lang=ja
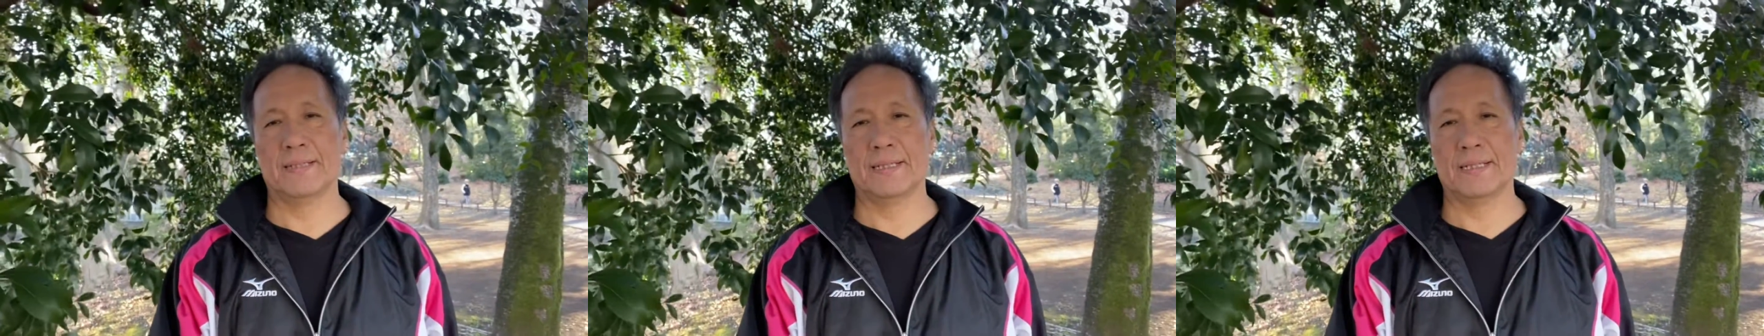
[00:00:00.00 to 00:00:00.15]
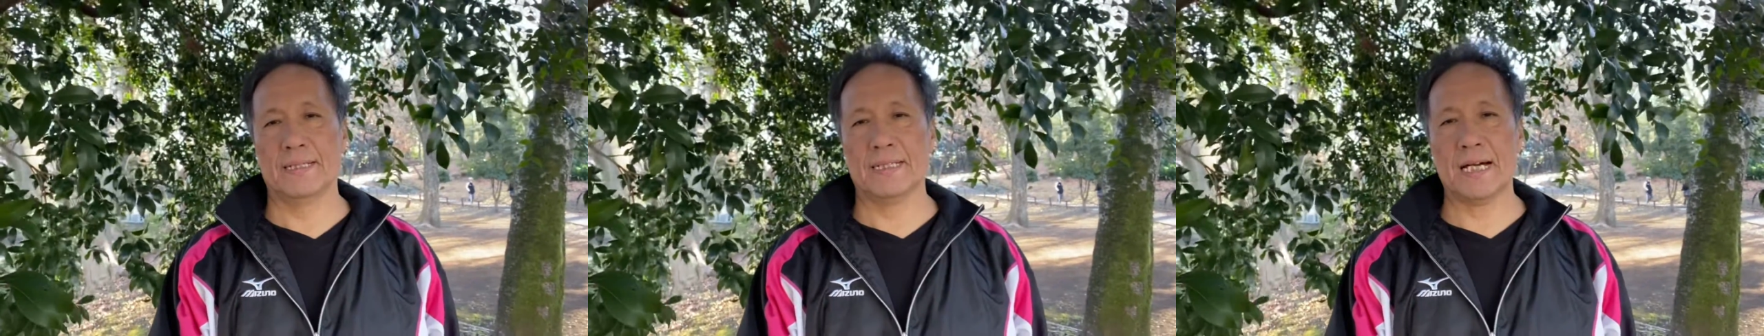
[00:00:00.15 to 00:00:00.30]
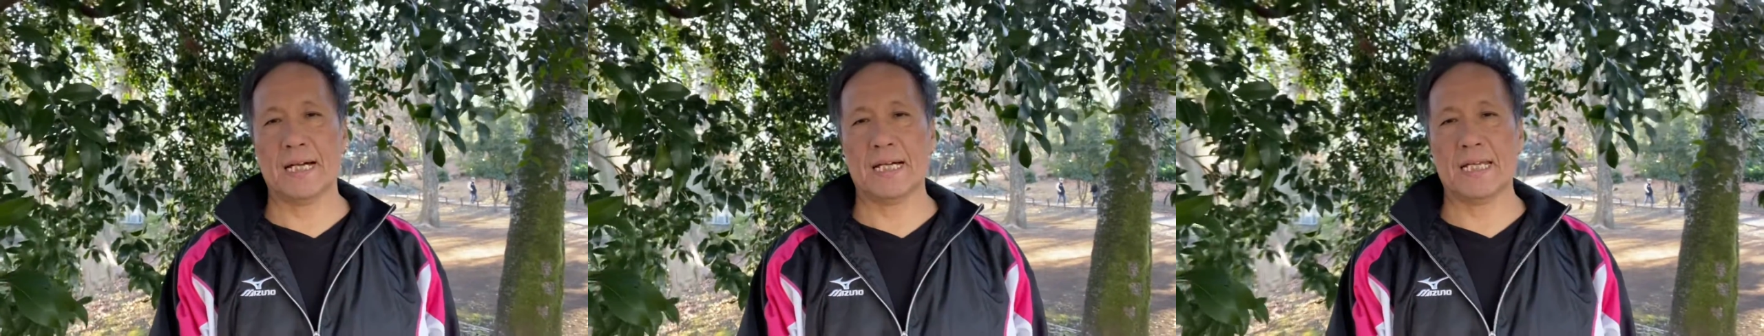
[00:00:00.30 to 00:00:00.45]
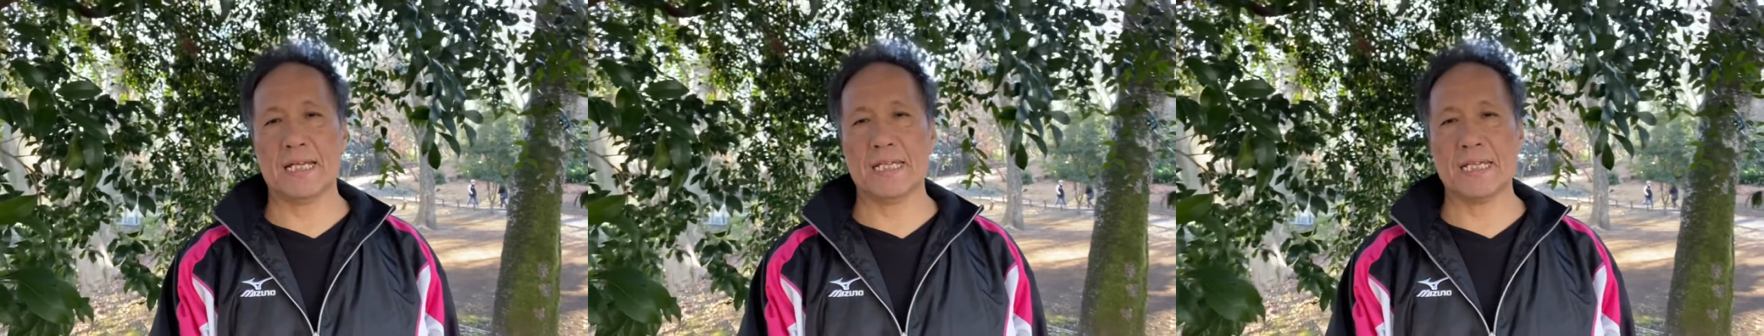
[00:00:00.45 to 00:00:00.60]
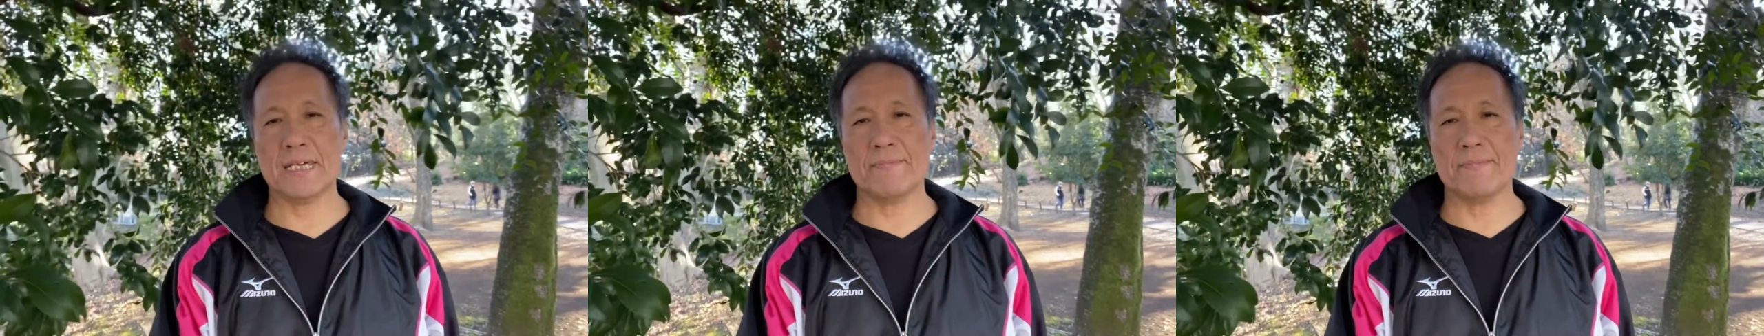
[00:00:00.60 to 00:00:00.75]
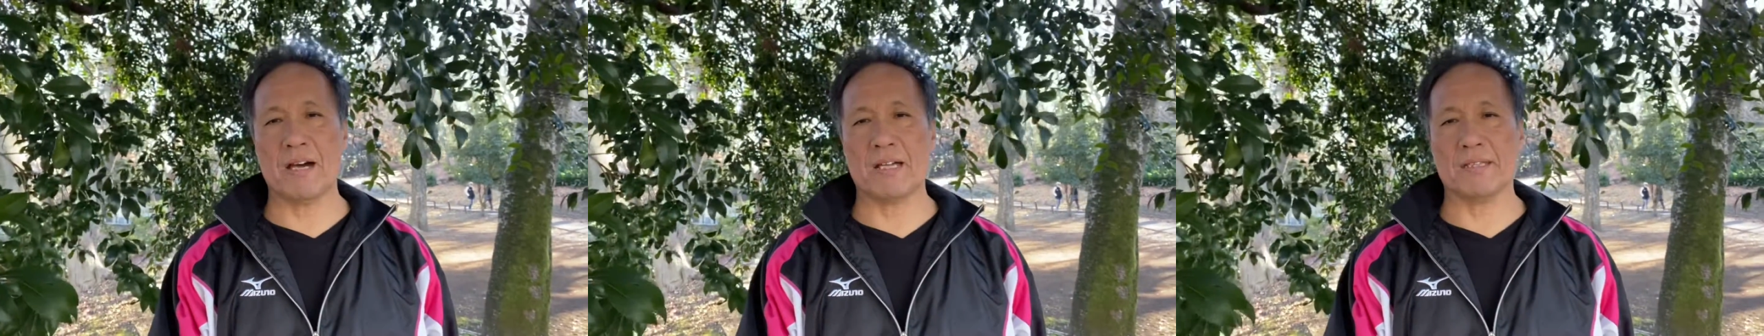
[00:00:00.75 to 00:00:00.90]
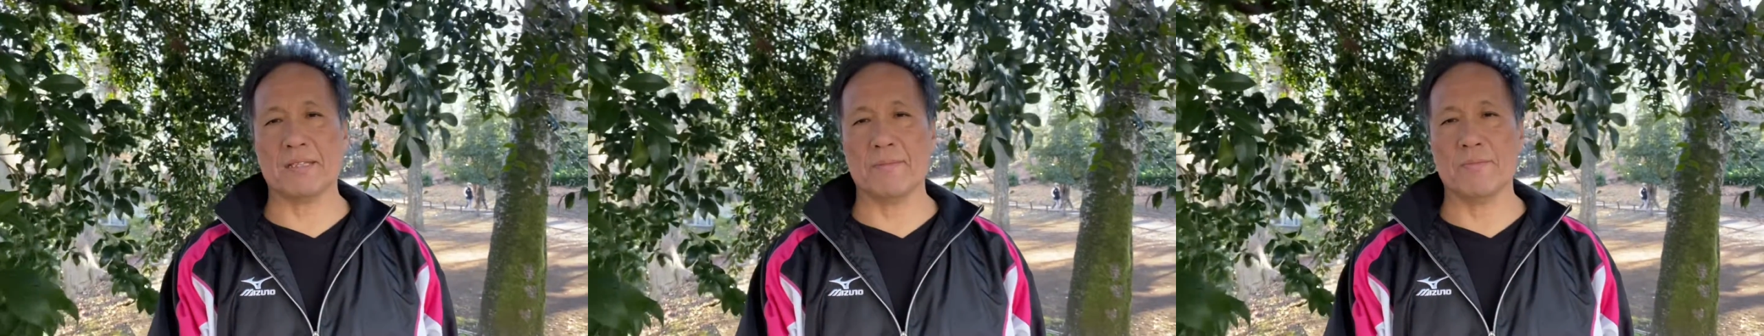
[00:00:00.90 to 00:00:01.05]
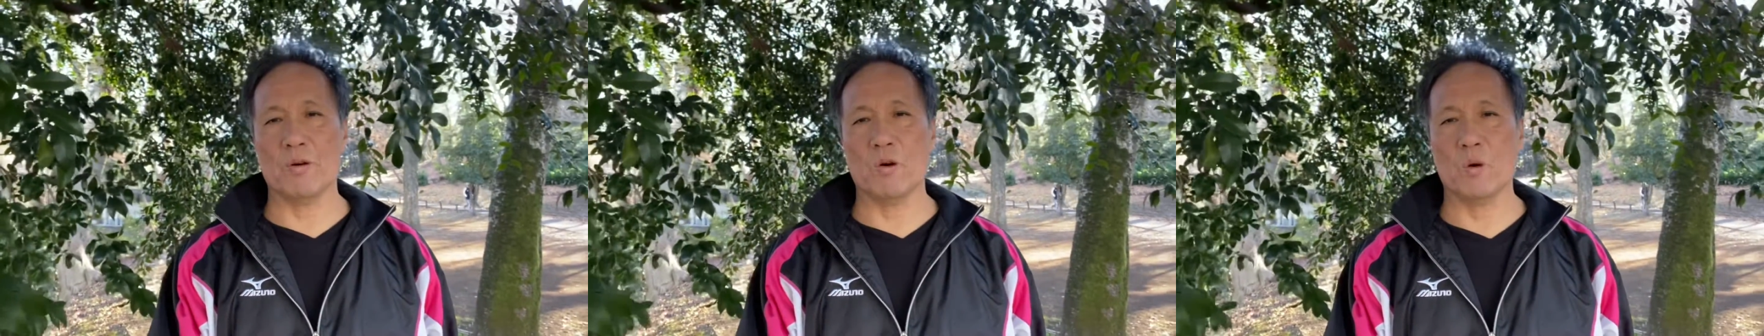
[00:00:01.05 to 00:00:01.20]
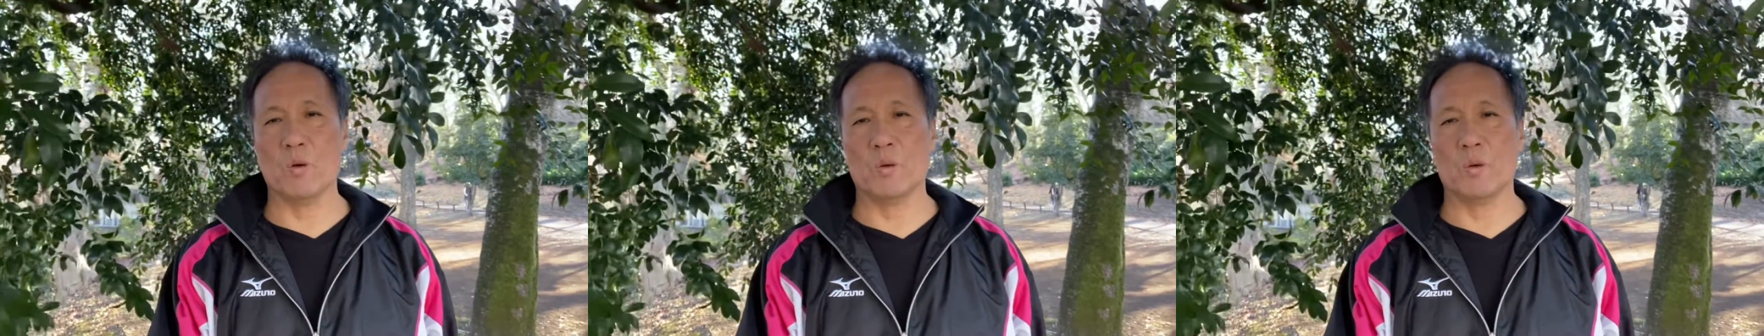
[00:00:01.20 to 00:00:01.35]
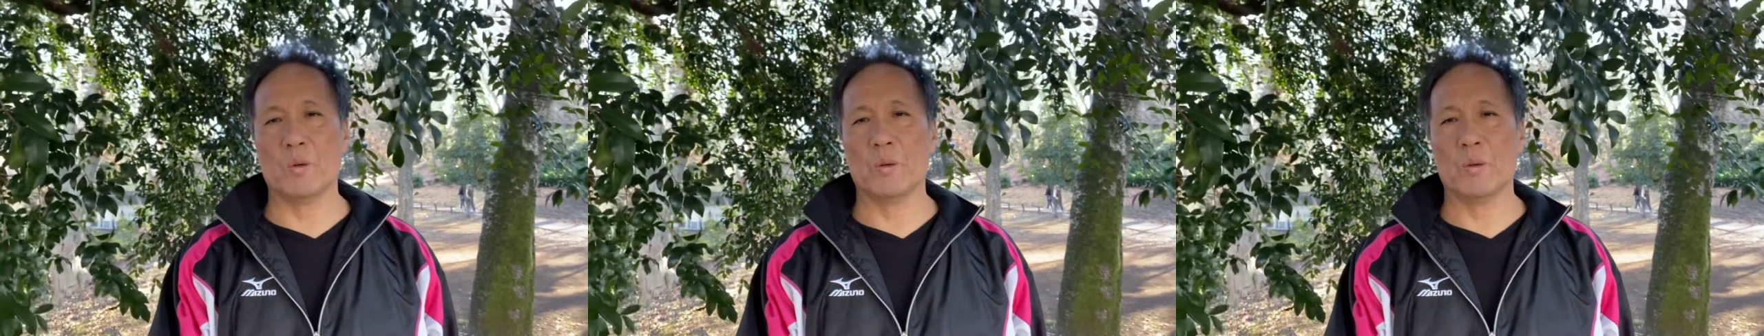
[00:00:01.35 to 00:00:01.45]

だから今でも